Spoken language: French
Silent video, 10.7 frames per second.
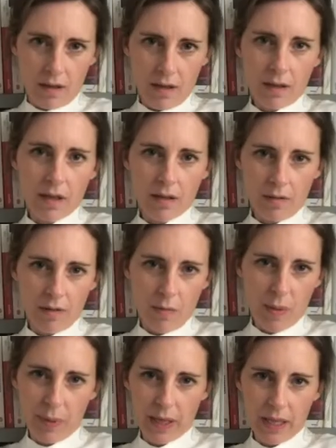Et traitant de
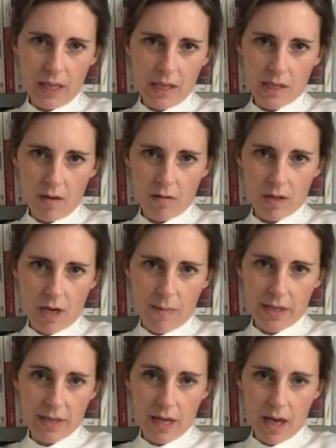mépris les sens et la
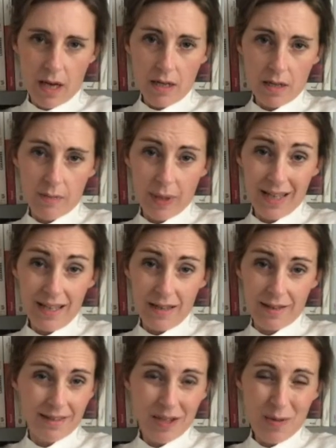matière à
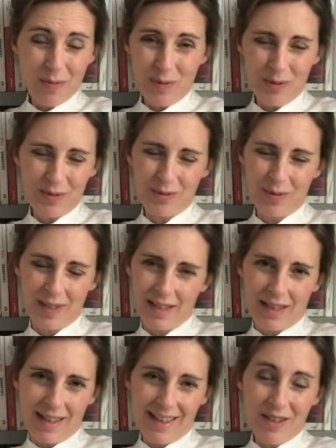l'esprit, comme nous,
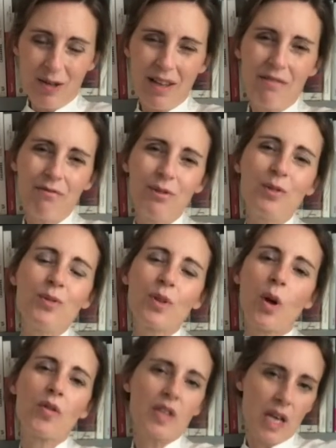donnez-vous tout
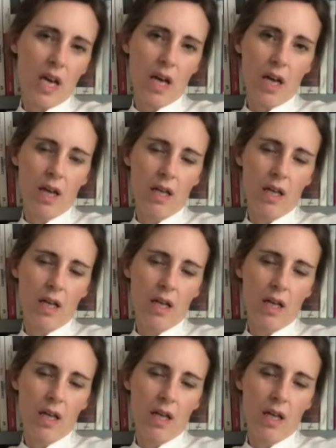entière.